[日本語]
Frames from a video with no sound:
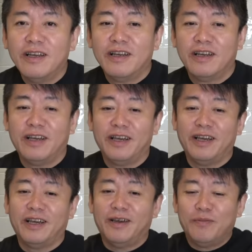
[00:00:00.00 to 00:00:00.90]

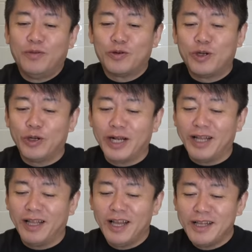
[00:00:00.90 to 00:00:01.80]
えー、僕
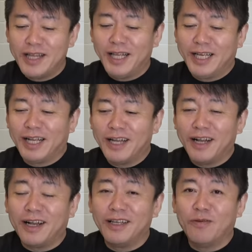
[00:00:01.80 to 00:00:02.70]
が何か
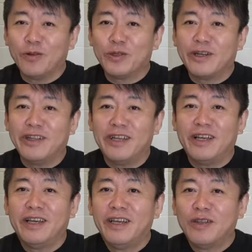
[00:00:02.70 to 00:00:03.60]
誰かに脅され
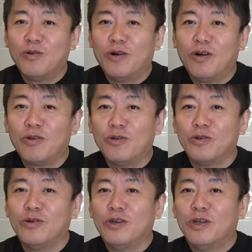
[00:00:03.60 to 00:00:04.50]
て動画を撮
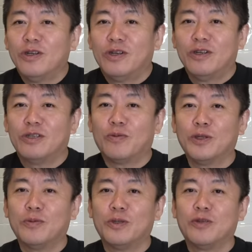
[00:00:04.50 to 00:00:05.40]
る、そ
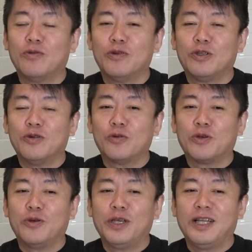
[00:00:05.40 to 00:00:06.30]
もそもそういう状
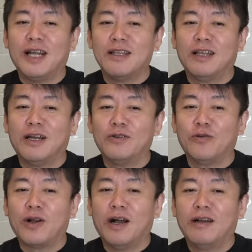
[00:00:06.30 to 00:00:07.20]
況になんでなる
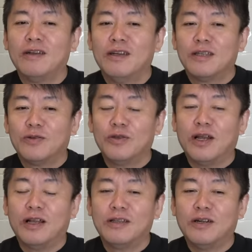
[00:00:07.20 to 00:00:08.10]
のか、そん
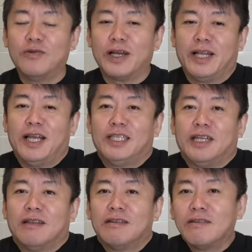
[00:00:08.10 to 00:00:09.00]
ななるわけない
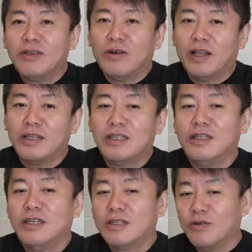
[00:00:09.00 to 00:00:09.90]
じゃんっていう
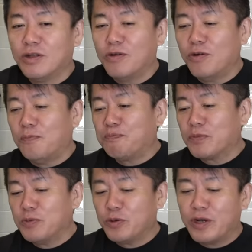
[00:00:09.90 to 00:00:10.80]
話、それと
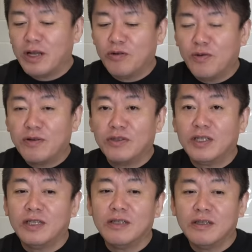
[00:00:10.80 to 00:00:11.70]
僕はあの
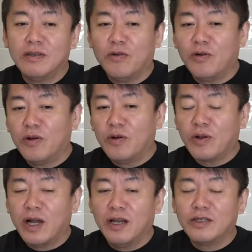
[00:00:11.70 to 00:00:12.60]
ワクチン
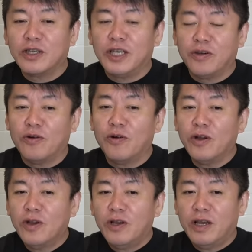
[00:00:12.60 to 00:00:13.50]
の開発企業、
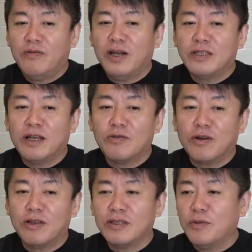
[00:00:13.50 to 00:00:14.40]
ファイザーと
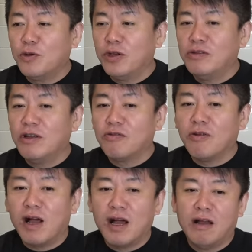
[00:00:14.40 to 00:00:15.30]
かですね、モデルナと
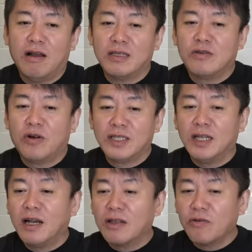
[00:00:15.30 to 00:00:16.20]
か
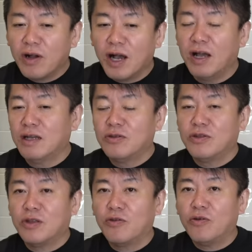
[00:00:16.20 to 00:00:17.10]
アストラゼネカとかそ
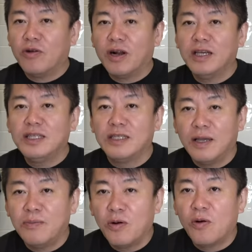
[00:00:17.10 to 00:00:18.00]
ういったところから一
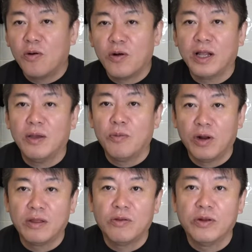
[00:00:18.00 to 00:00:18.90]
銭もお金
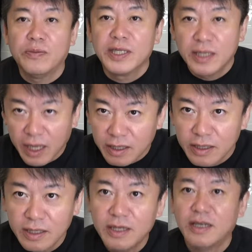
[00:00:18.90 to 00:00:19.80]
もらっておりません。
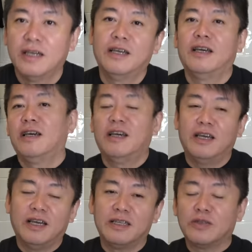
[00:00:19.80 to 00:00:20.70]

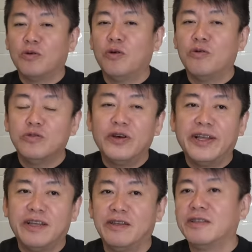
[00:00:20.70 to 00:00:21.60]
えー、その
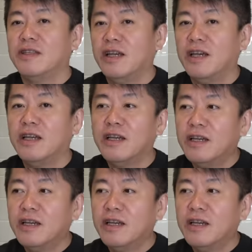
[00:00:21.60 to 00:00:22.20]
上でですね、